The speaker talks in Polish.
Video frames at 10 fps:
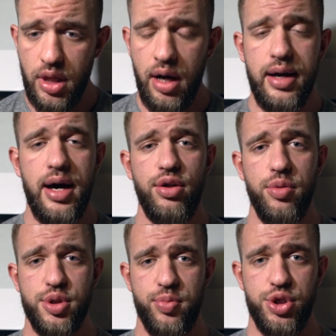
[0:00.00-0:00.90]
a cardio
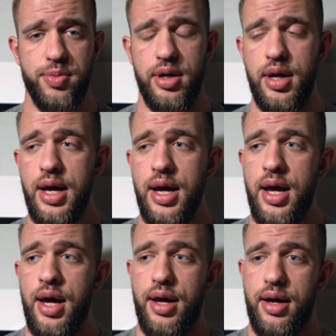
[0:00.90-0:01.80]
przypuśćmy
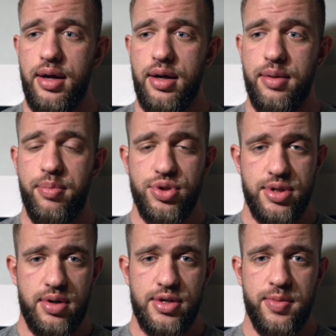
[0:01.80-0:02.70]
e,
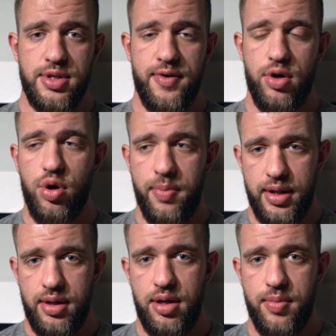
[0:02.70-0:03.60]
podczas okresu masowego
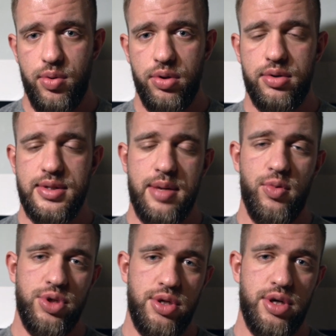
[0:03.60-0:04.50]
kompletnie nie było, no to samo
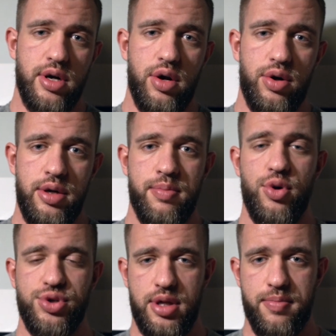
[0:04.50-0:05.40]
ucięcie kalorii
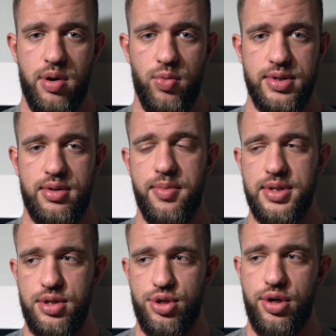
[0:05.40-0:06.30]
może nam pomóc.
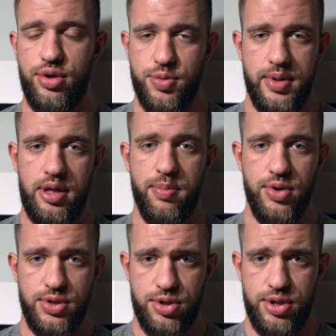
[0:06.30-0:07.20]
Natomiast jeżeli ktoś ma tryb mocno